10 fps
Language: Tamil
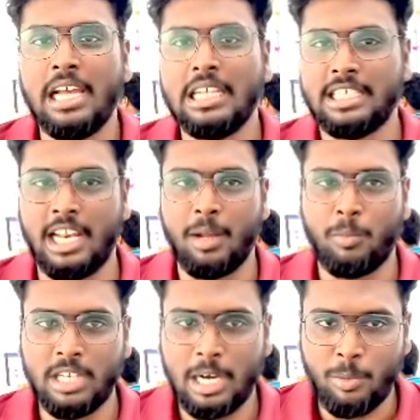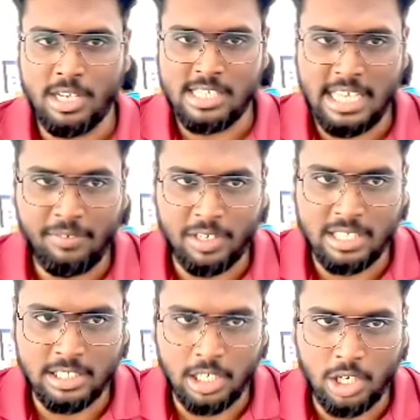சரி முதல்ல நம்முடைய சிஏ
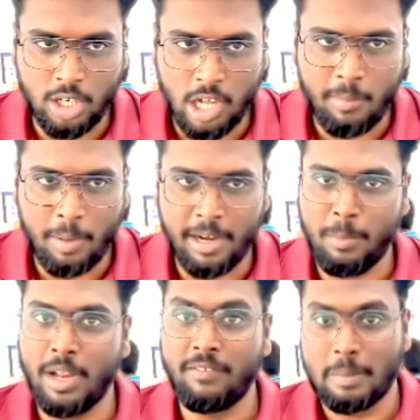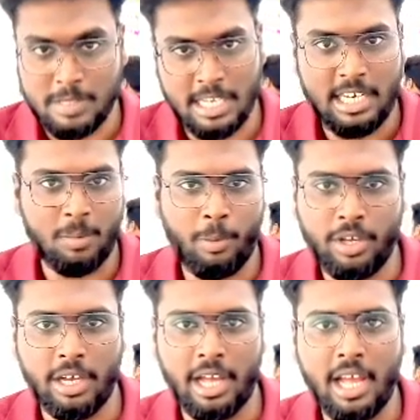ஃபன்ஸ்டா டாட் காம் அப்படின்னு நம்முடைய வெப்சைட்டுக்கு
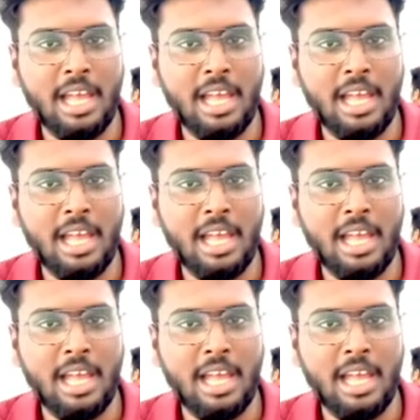போய்க்கோங்க